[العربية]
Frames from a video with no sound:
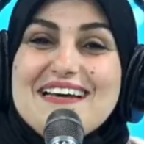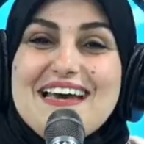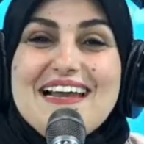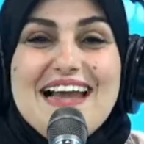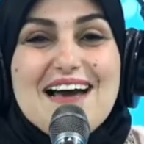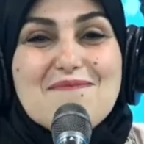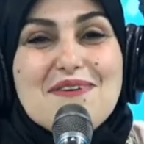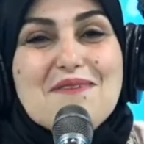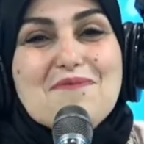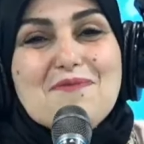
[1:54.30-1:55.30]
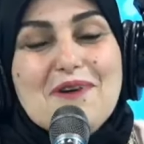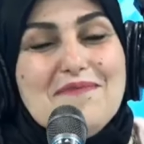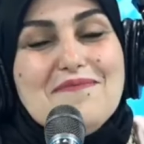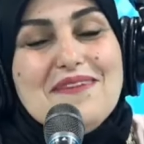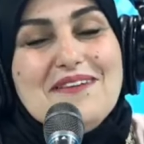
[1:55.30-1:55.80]
الحبيب
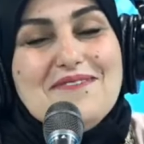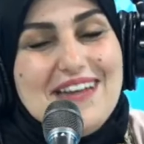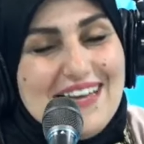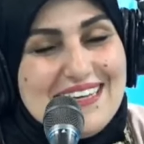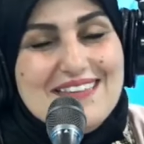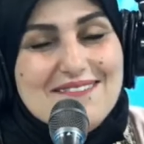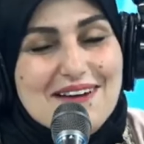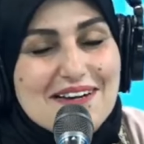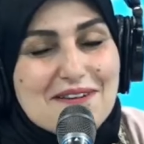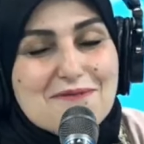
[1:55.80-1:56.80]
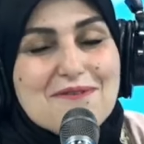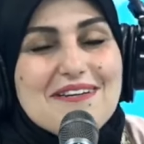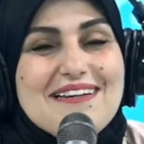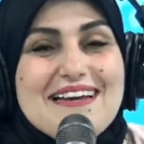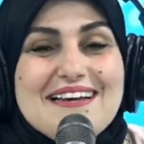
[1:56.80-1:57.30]
ومهم أنه نحكيه على رسول
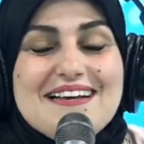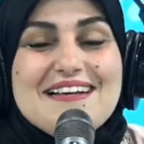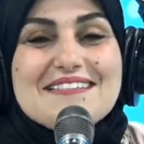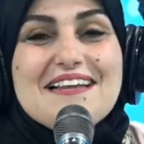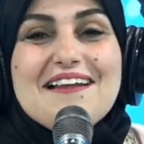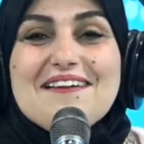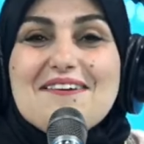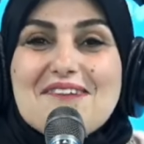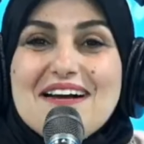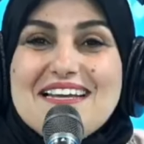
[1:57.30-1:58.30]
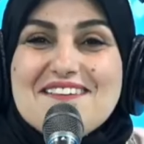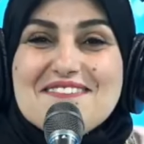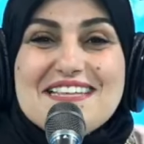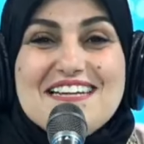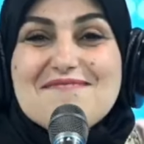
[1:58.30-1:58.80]
الله صلى الله عليه
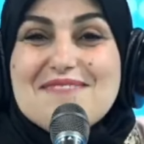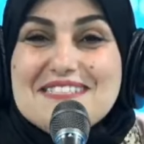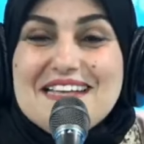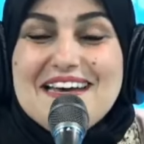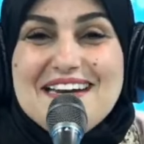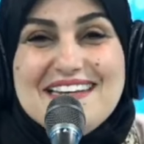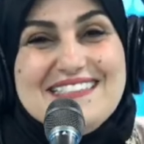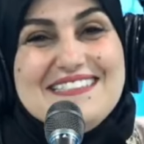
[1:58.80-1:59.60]
وسلم للصغيرات